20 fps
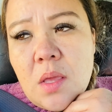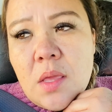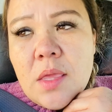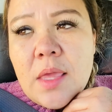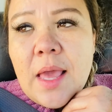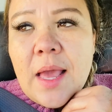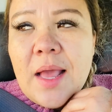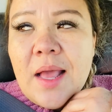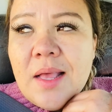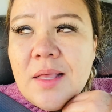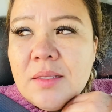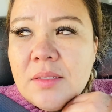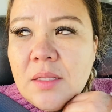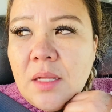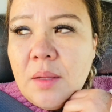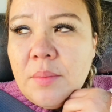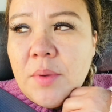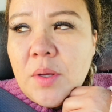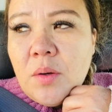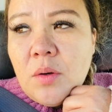Ya
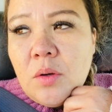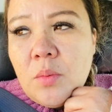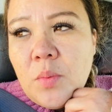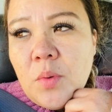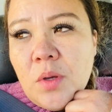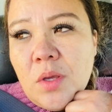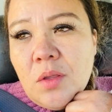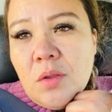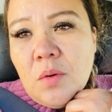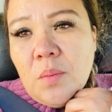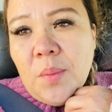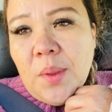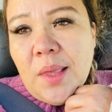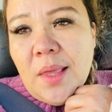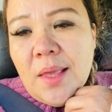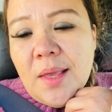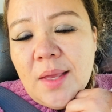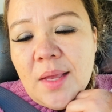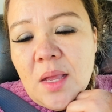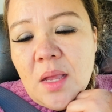está mejor poquito
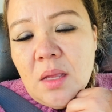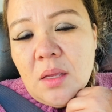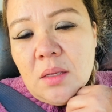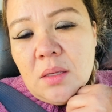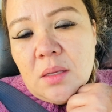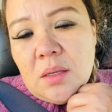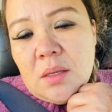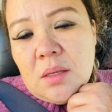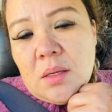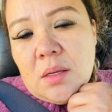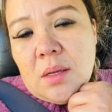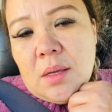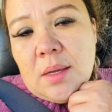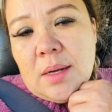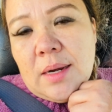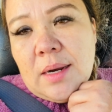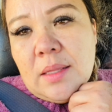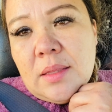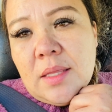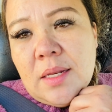mi hija.
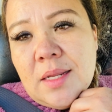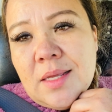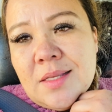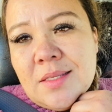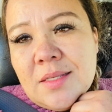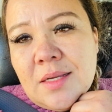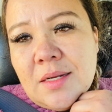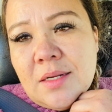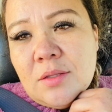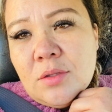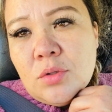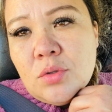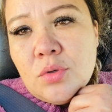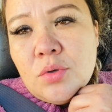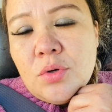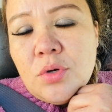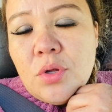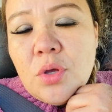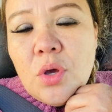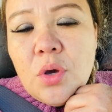La tenía en San
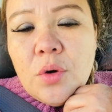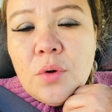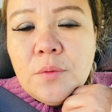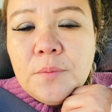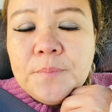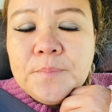Antonio.